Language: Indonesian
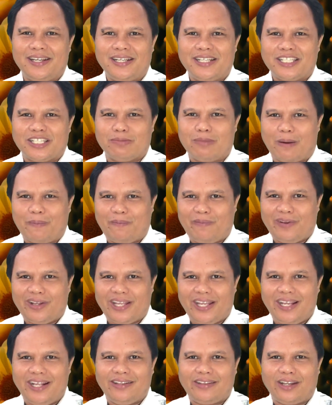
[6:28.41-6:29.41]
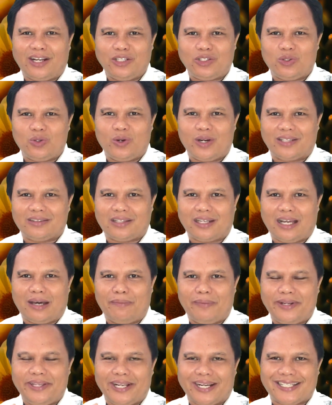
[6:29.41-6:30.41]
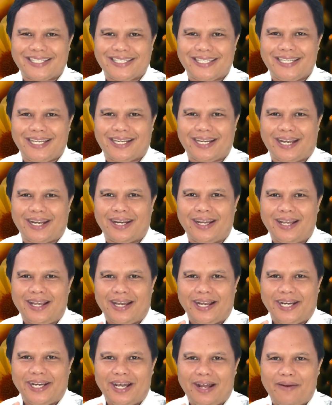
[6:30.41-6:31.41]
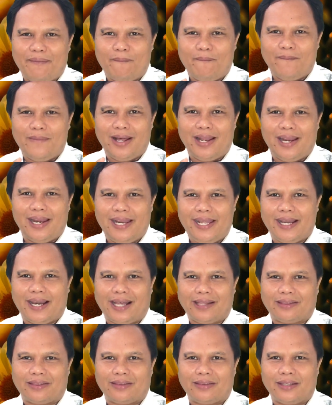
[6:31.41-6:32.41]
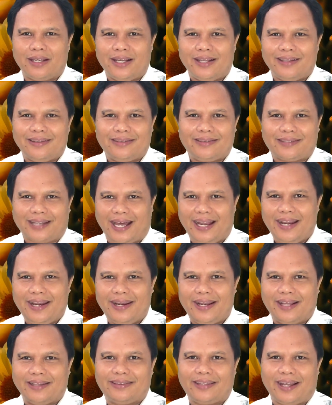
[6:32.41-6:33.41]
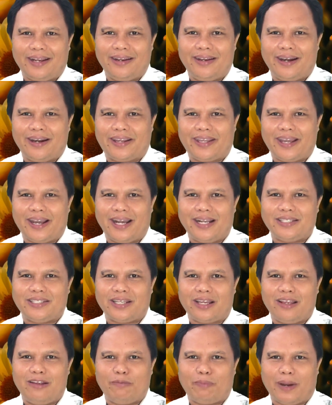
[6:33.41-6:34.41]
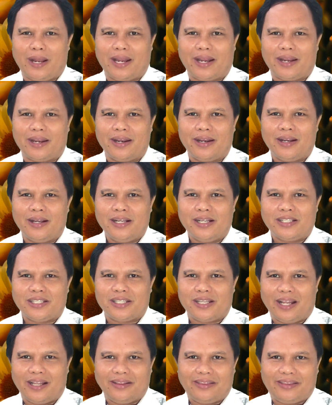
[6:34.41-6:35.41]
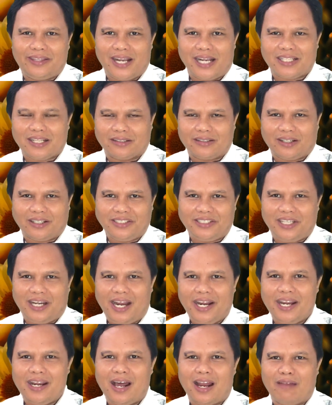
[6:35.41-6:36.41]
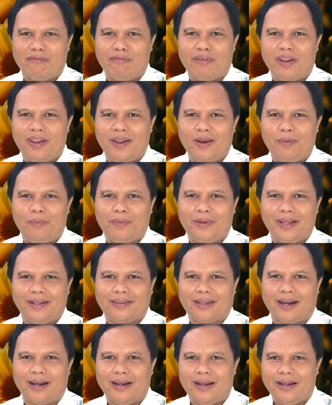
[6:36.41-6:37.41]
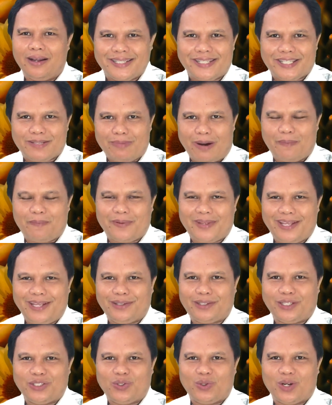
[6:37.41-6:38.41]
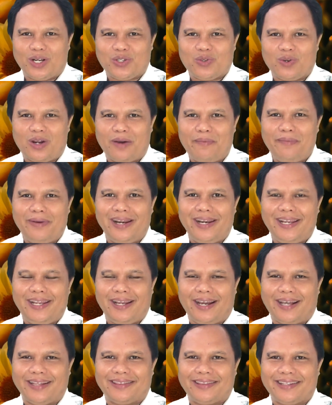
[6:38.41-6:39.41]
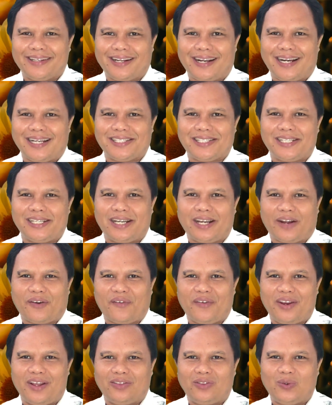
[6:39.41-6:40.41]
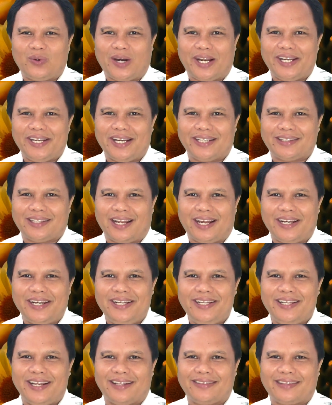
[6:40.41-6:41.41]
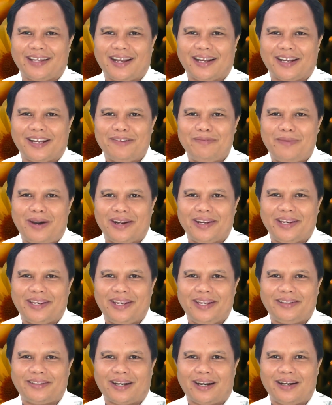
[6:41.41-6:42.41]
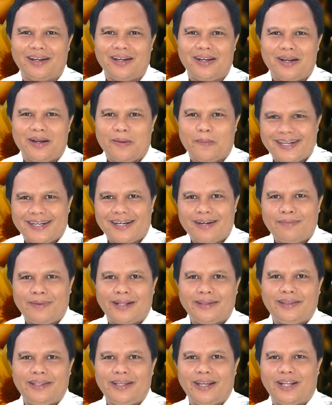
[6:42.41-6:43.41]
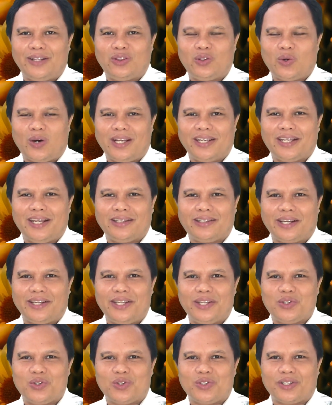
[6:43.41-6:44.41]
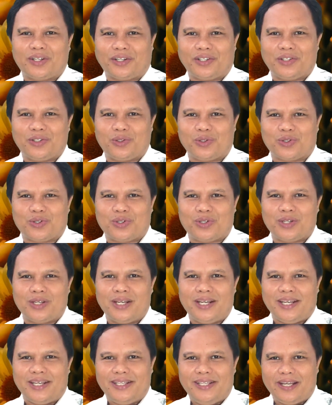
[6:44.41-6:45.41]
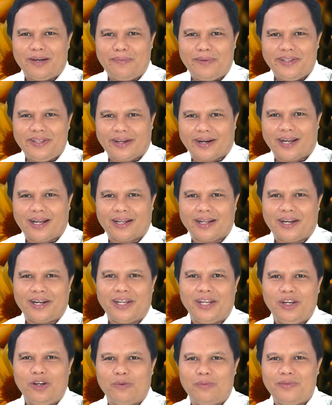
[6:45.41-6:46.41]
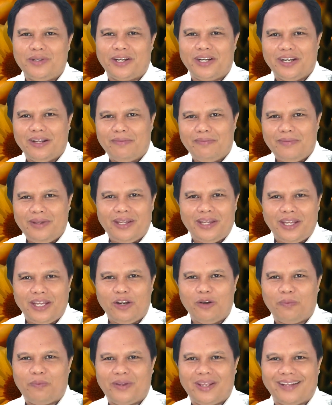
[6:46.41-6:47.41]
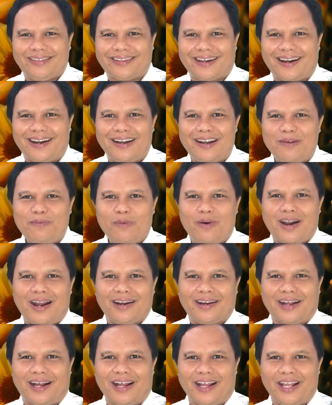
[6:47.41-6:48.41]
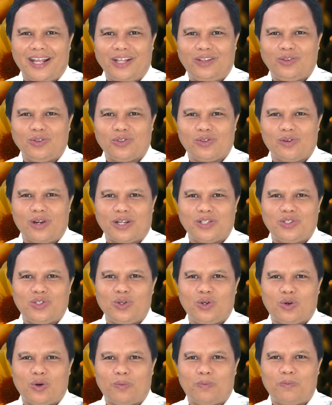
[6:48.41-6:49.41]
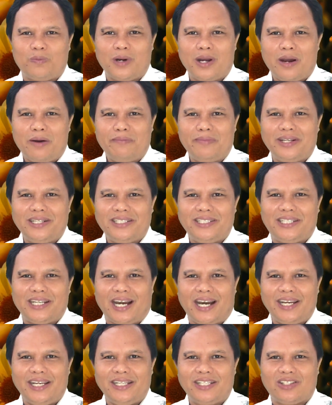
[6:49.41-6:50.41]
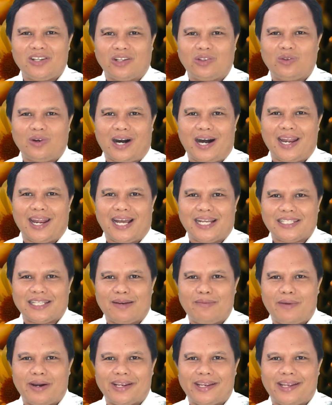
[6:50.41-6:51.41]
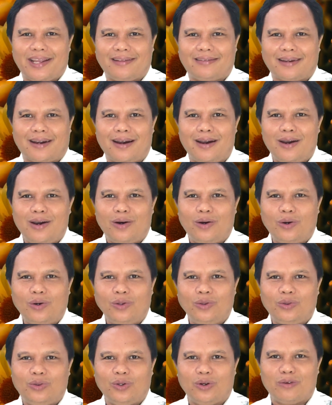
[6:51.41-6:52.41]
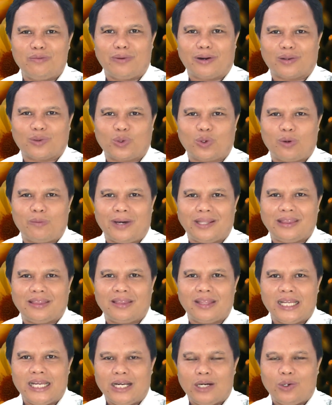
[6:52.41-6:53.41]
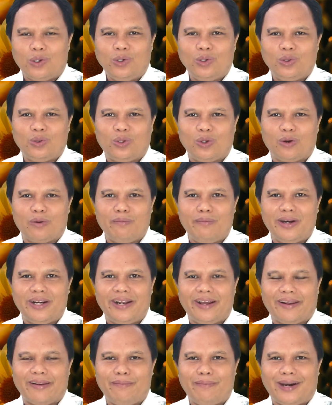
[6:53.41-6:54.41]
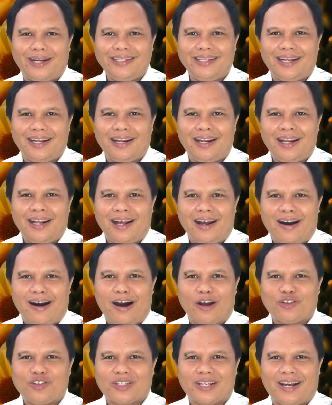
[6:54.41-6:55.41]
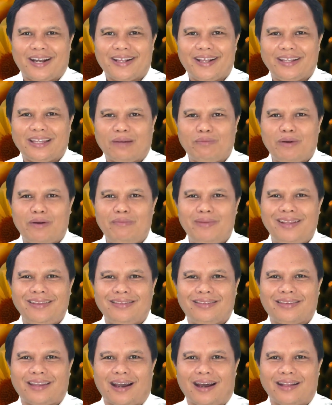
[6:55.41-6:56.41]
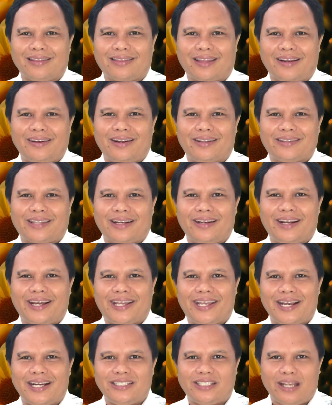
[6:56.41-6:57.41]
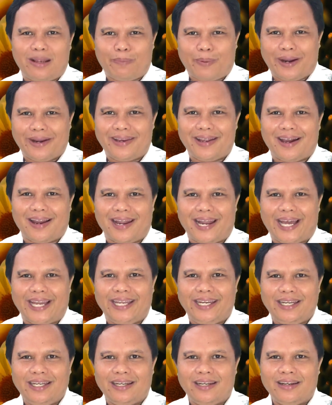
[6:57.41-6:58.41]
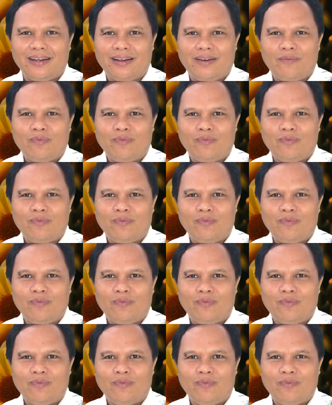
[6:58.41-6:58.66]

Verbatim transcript: Sebab kita juga telah menyaksikan dan melihat tanda-tanda keajaiban senantiasa terjadi dalam hidup kita. Sebab kita juga sudah melihat kasih karunia Tuhan yang telah dinyatakan bagi kita. Kematian Tuhan kita Yesus Kristus, ia menyerahkan hidupnya demi hidup kita. Bukankah itu sudah cukup? menjadi satu alasan bagi kita untuk bertobat, untuk menerimanya? Haruskah kita meminta tanda-tanda keajaiban yang lain?